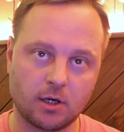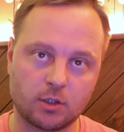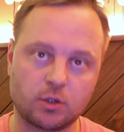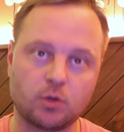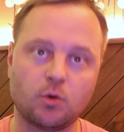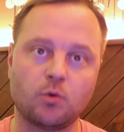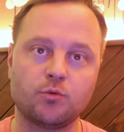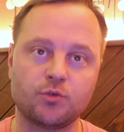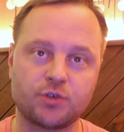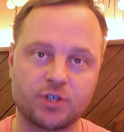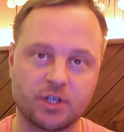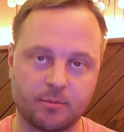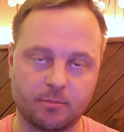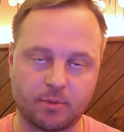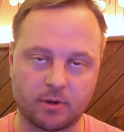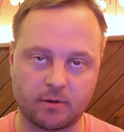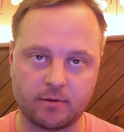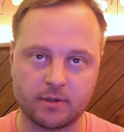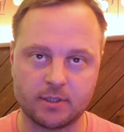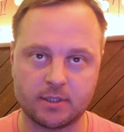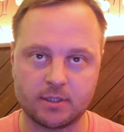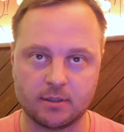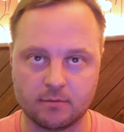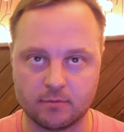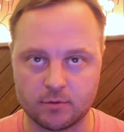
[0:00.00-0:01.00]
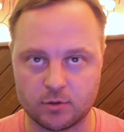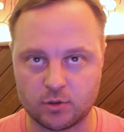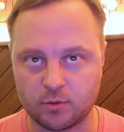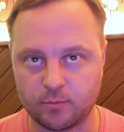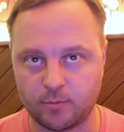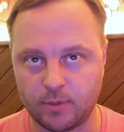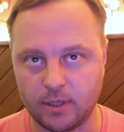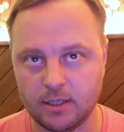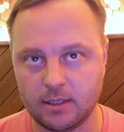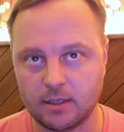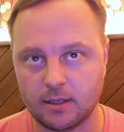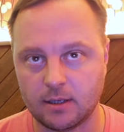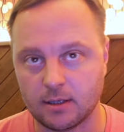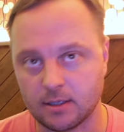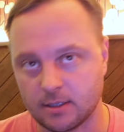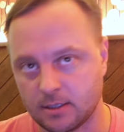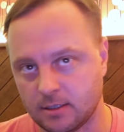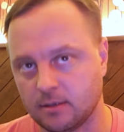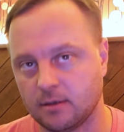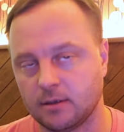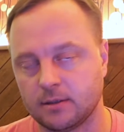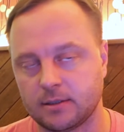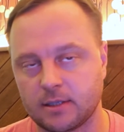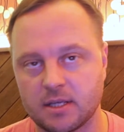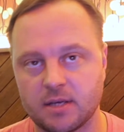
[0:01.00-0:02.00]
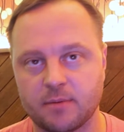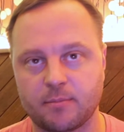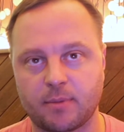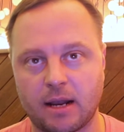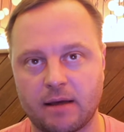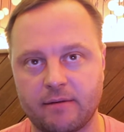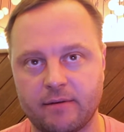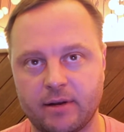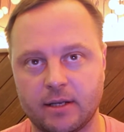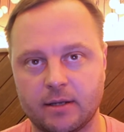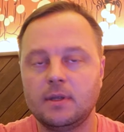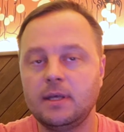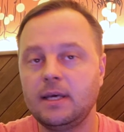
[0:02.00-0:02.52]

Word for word: кто уже проводил выступление и делал это неправильно.